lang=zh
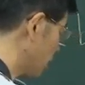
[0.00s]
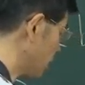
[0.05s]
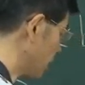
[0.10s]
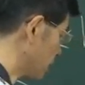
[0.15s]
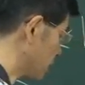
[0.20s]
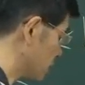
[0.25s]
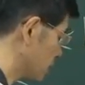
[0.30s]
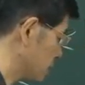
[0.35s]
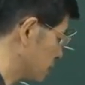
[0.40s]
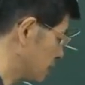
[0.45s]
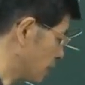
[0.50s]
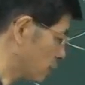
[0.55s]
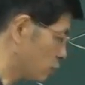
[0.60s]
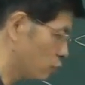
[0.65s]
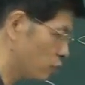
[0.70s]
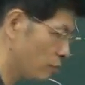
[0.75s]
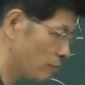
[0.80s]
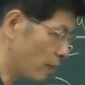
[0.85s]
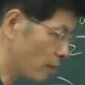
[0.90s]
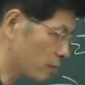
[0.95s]
limit 等
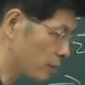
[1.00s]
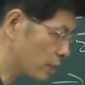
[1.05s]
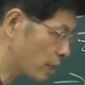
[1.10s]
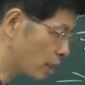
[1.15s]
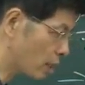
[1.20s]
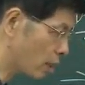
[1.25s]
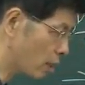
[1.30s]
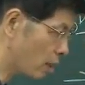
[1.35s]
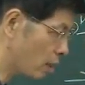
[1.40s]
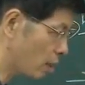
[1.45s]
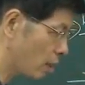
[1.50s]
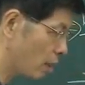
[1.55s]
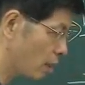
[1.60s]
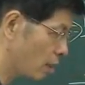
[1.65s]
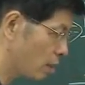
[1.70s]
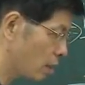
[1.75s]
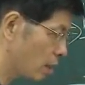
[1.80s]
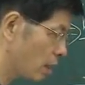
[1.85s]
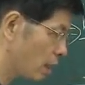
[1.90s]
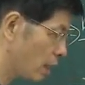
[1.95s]
于某一个
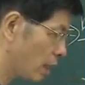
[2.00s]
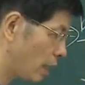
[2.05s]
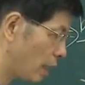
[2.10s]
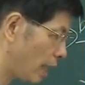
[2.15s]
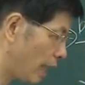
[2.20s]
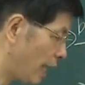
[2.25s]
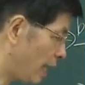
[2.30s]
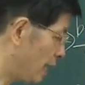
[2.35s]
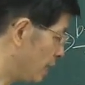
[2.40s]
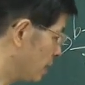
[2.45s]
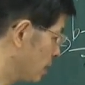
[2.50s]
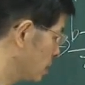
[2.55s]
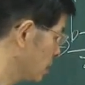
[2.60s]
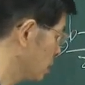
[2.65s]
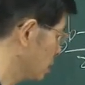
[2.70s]
a，